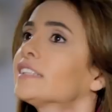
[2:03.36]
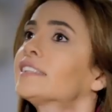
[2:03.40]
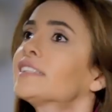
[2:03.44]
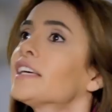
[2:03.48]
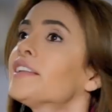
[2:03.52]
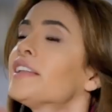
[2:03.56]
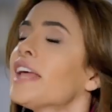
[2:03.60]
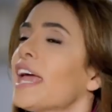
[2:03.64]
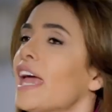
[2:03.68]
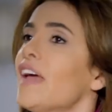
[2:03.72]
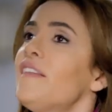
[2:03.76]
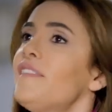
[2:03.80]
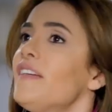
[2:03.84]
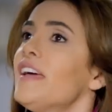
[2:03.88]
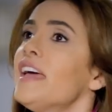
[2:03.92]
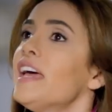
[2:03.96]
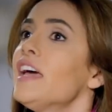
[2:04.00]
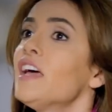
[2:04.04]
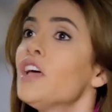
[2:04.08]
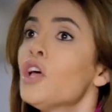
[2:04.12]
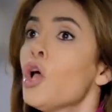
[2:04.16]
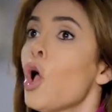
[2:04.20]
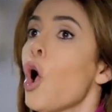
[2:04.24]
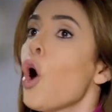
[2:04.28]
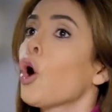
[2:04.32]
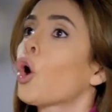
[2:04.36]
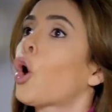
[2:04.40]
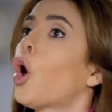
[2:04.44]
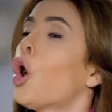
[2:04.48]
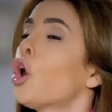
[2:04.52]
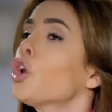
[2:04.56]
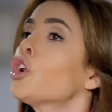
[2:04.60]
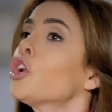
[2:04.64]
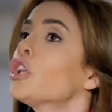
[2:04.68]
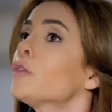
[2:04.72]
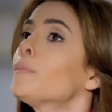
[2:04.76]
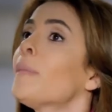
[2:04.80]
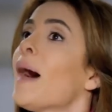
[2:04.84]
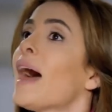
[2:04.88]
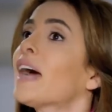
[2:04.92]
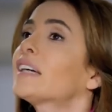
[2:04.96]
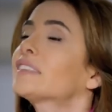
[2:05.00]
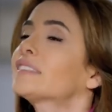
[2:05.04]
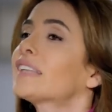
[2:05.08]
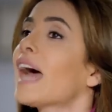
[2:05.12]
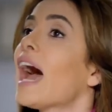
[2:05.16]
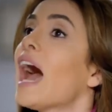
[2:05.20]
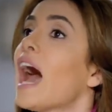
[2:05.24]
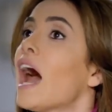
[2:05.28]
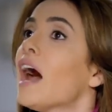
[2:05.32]
kızın evi
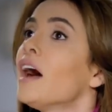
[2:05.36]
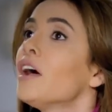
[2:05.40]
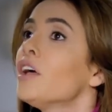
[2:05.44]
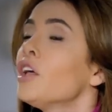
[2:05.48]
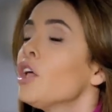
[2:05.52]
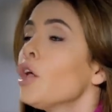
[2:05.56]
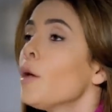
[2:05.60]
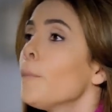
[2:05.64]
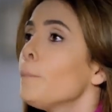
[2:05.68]
korunmakta.